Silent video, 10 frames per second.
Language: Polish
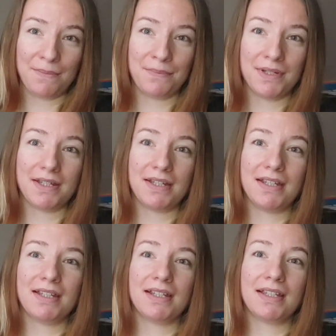by
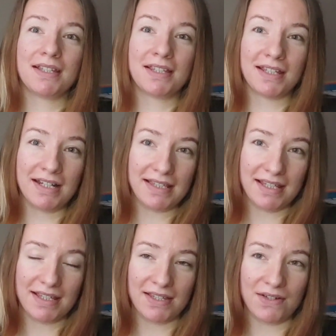
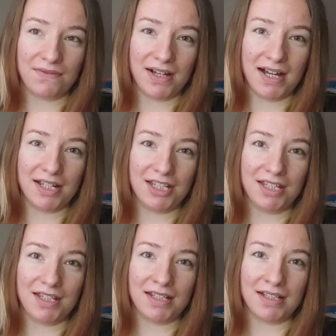
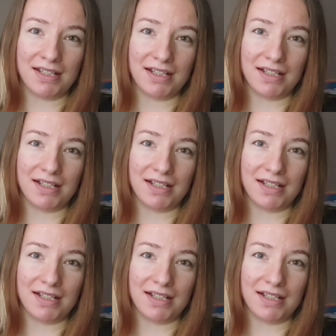zrecenzować e,